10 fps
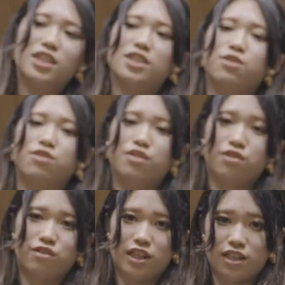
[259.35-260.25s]
じ職
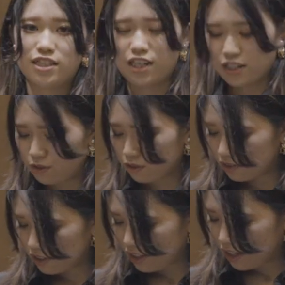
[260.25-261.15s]
業なんですけど
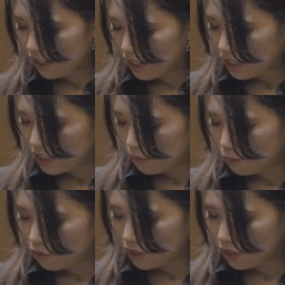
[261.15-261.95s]
じゃあも